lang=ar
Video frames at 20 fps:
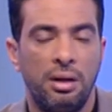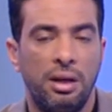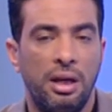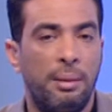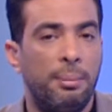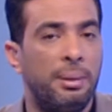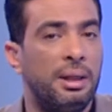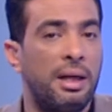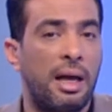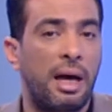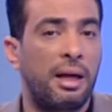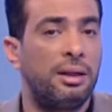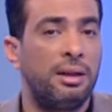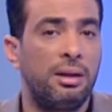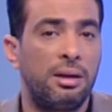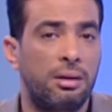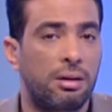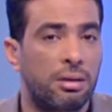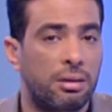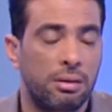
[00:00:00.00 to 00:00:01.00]
اعمل اللي
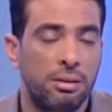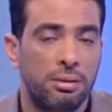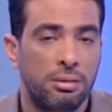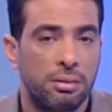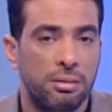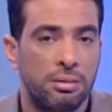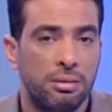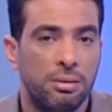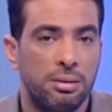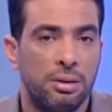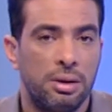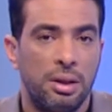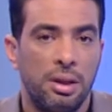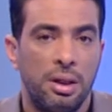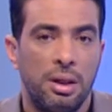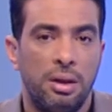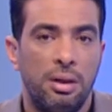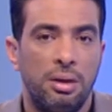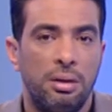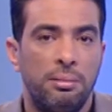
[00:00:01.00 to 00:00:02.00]
عليك
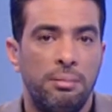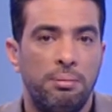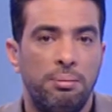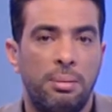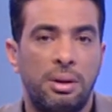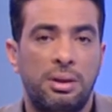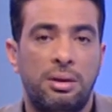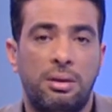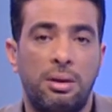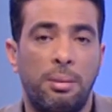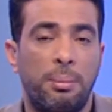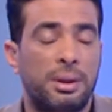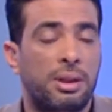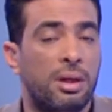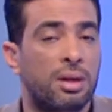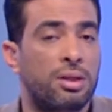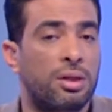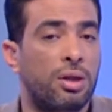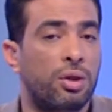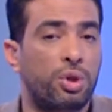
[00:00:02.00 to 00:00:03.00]
ما
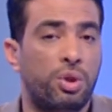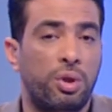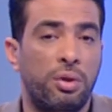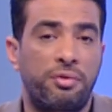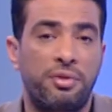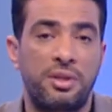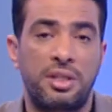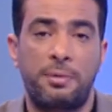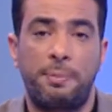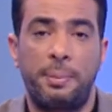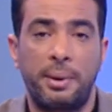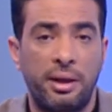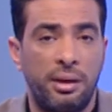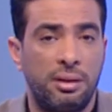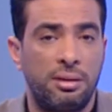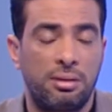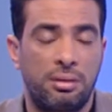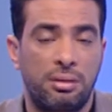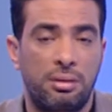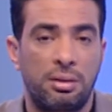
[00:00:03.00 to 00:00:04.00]
تاثرش في
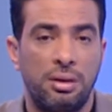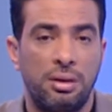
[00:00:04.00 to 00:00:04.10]
سبرنت